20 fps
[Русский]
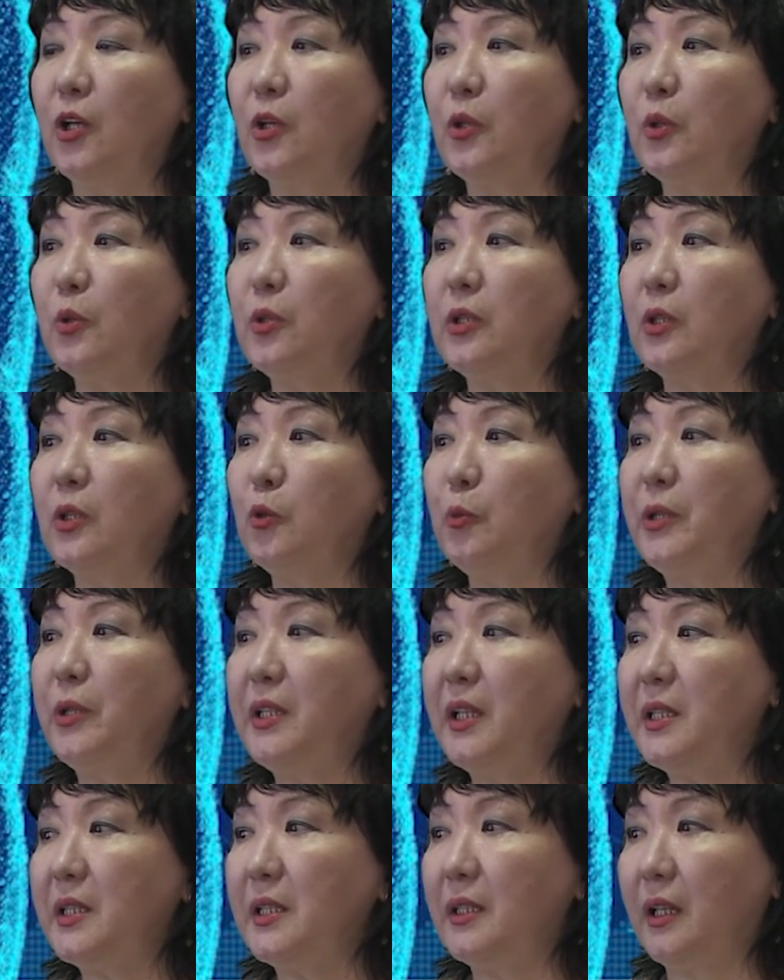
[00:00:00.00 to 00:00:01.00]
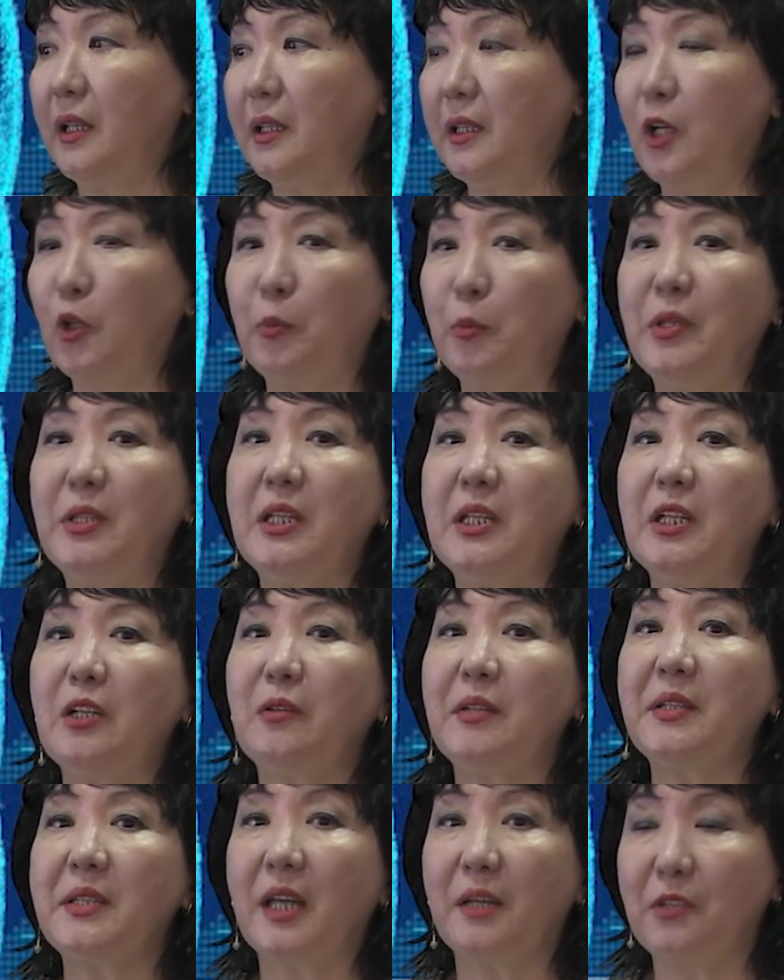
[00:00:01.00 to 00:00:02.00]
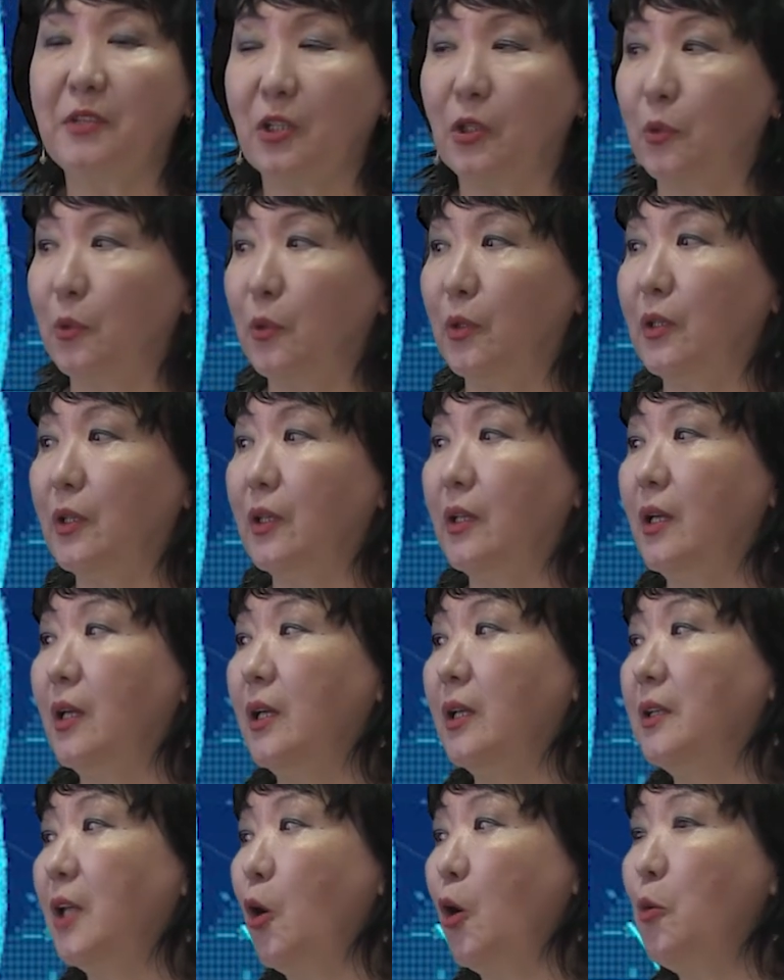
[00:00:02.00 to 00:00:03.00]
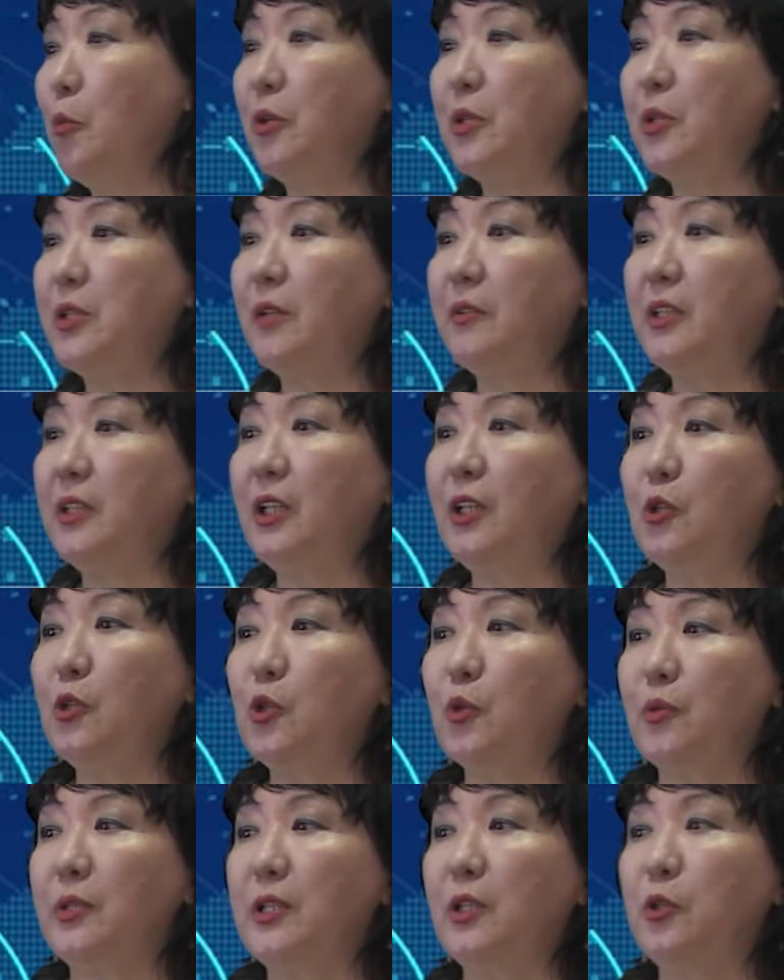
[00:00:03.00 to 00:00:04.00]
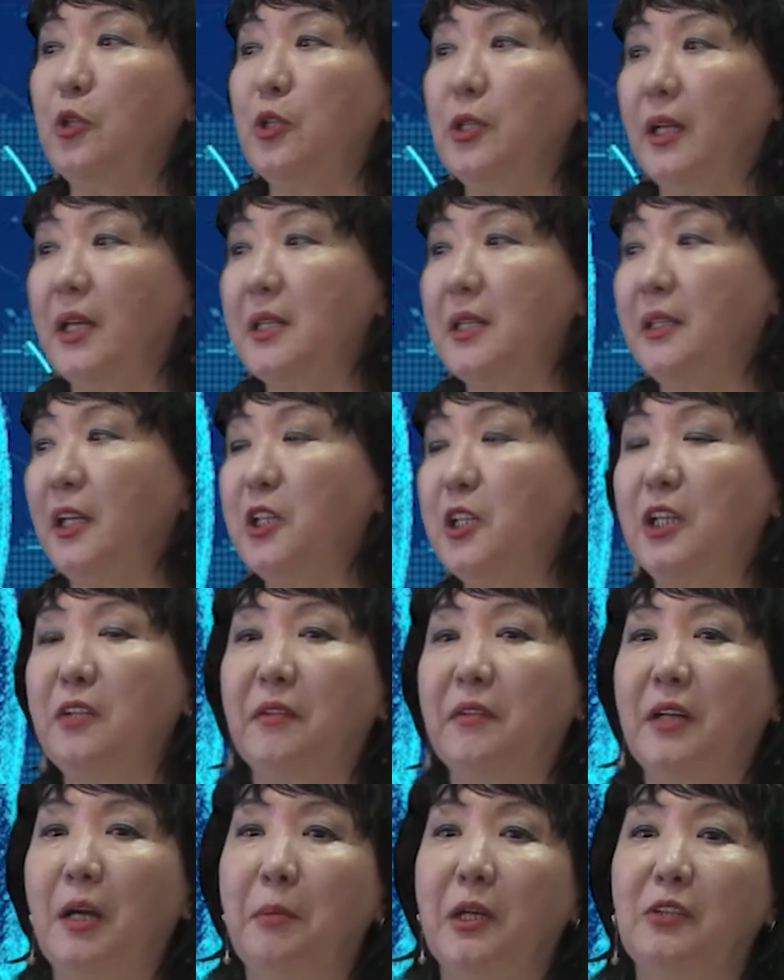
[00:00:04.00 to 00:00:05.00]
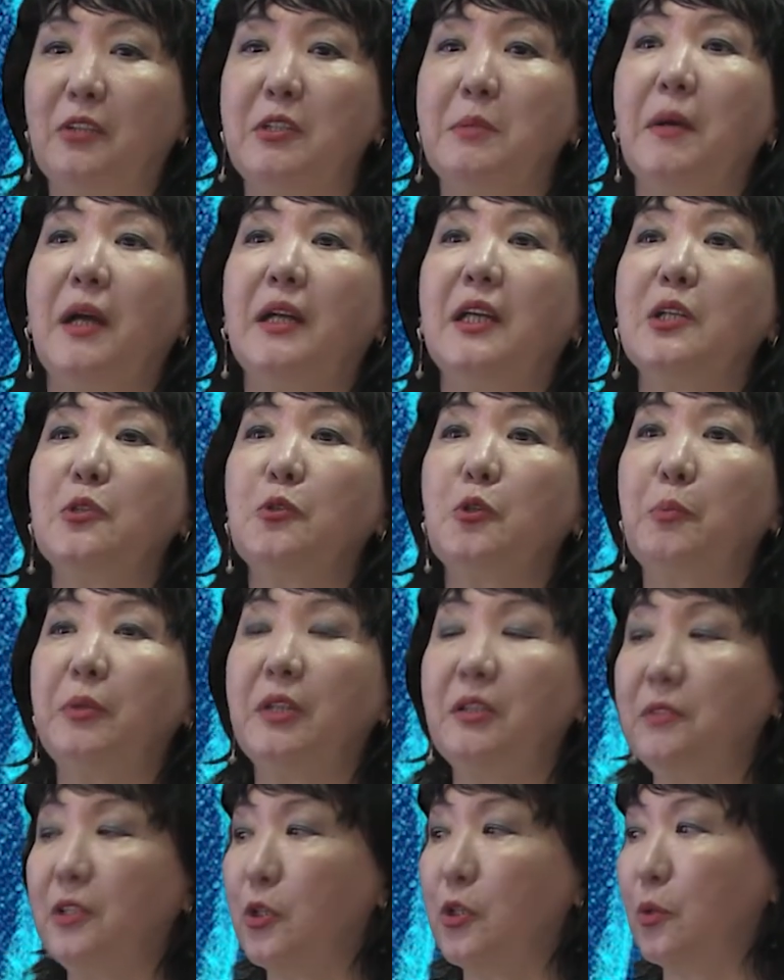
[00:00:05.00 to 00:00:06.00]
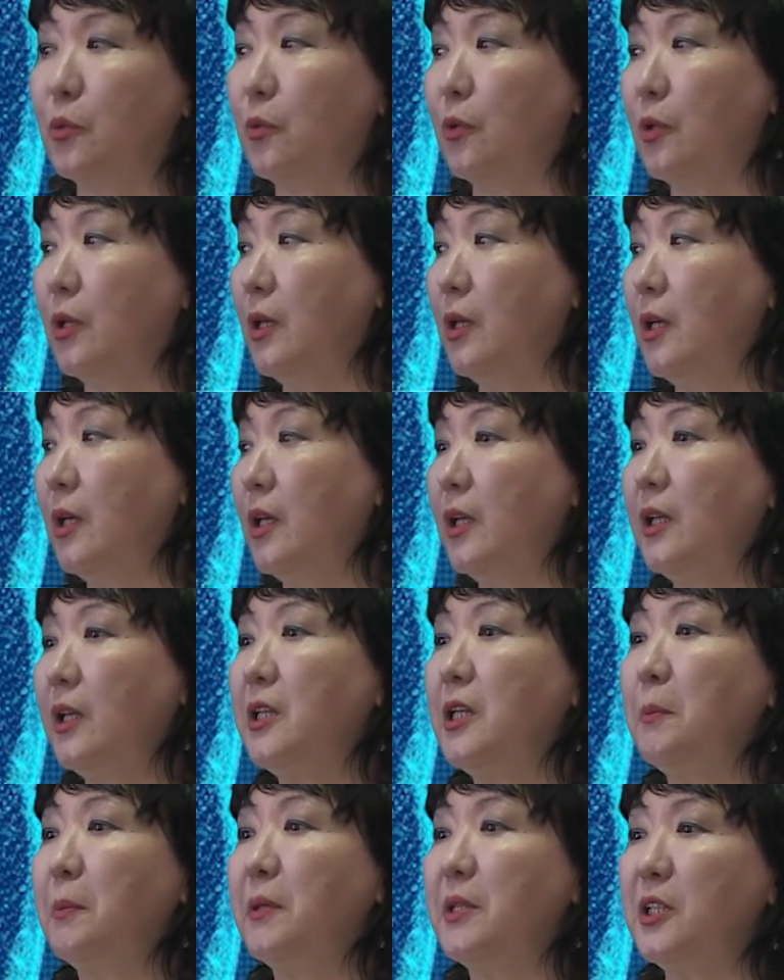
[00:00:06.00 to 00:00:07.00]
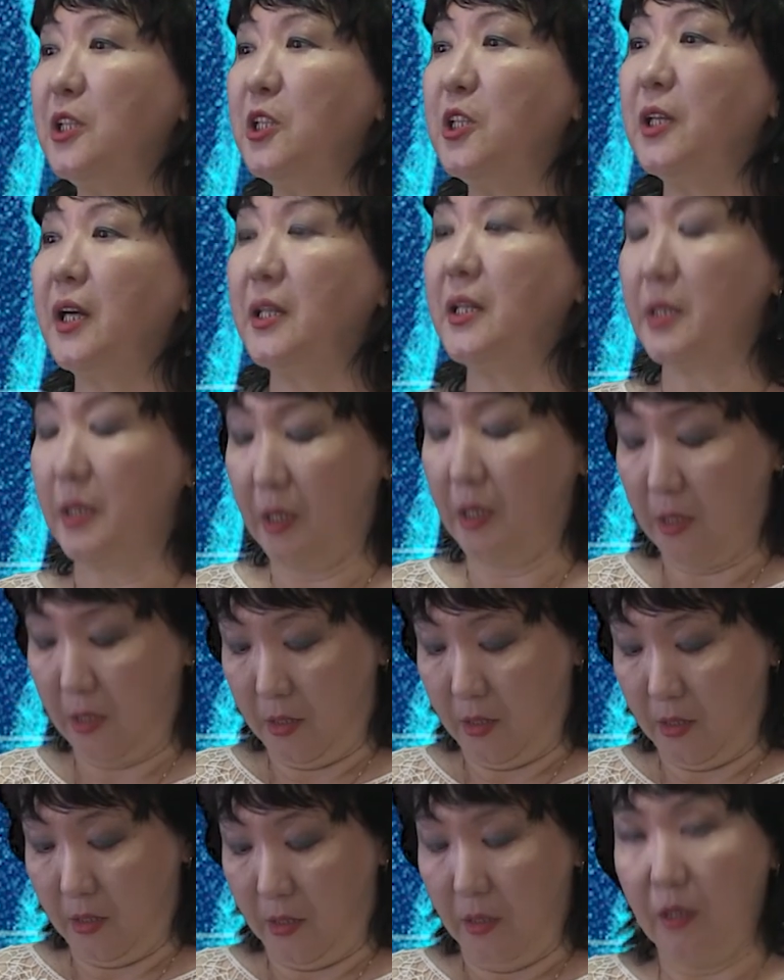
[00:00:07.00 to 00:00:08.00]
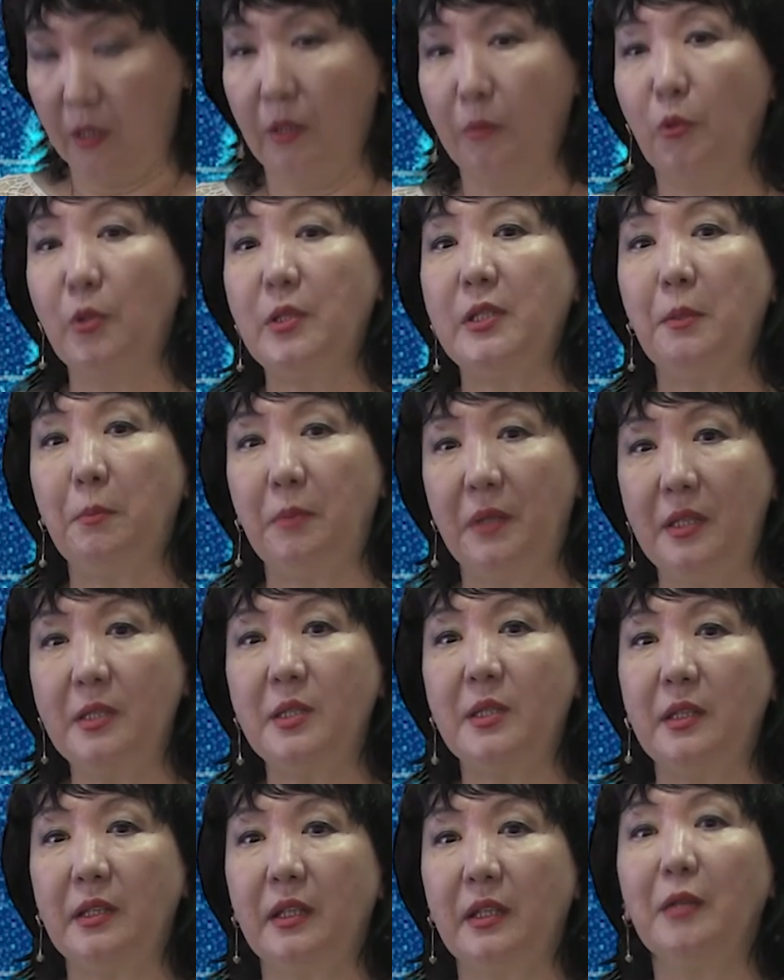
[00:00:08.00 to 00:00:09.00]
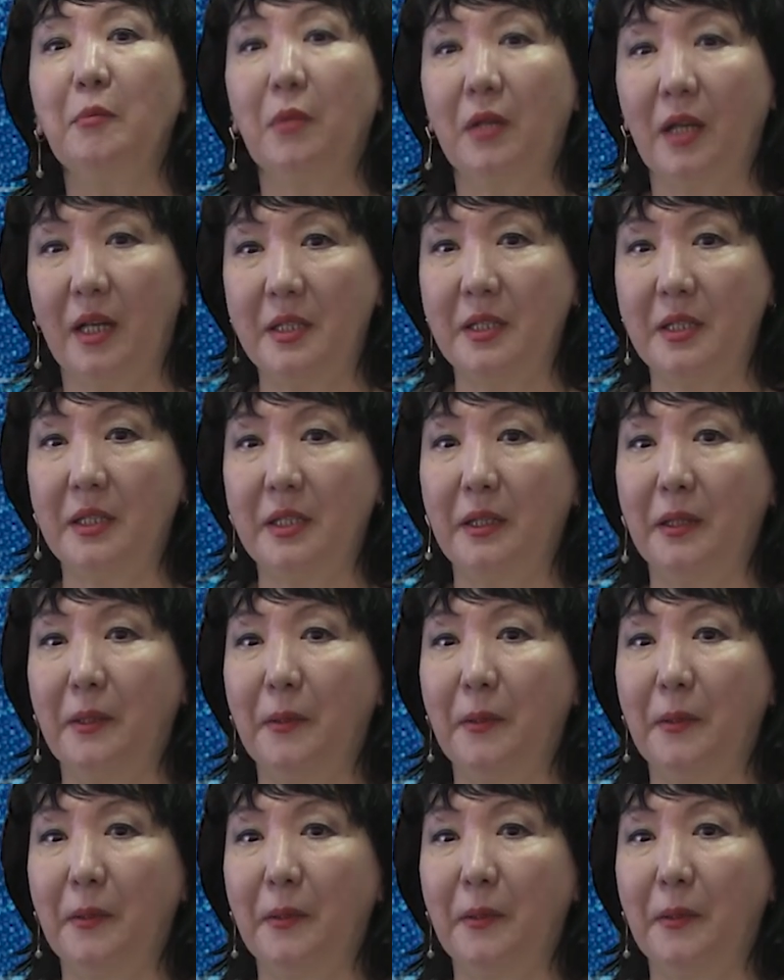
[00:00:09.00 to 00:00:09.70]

Юрка убедительно и аргументированно советует Науму Стебнеевичу в следующий раз начать вырабатывать полезную привычку и не посещать после пенсии магазин.